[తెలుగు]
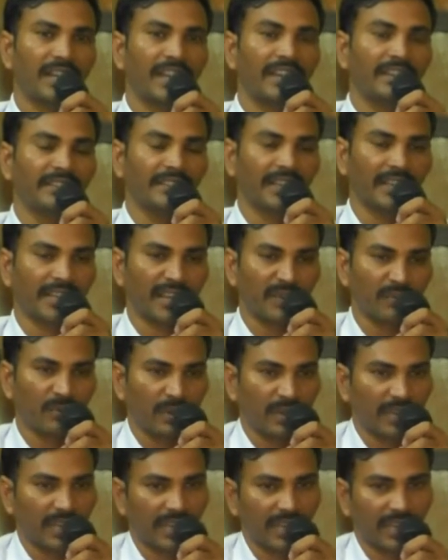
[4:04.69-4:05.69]
కిందకి
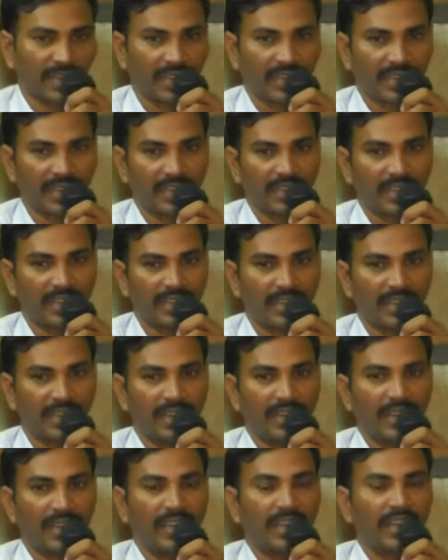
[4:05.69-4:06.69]
వంగి
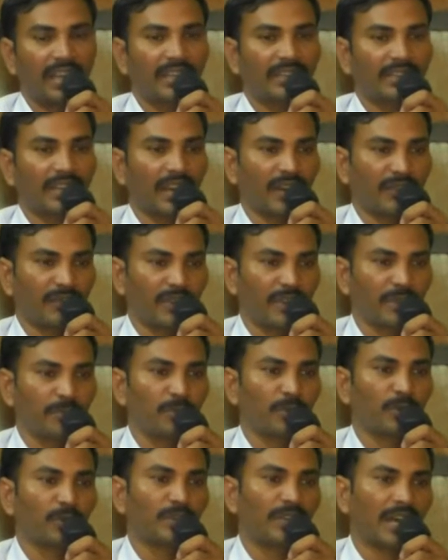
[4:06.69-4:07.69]
తన
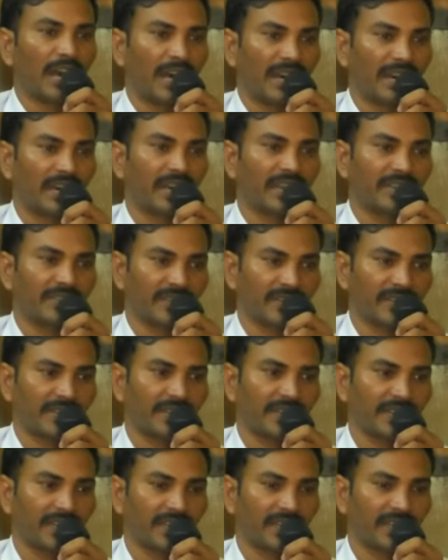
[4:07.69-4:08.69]
వీపును దారిగా
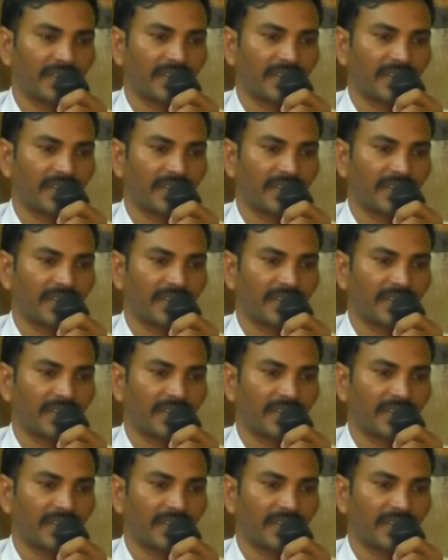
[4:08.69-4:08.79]
చేసి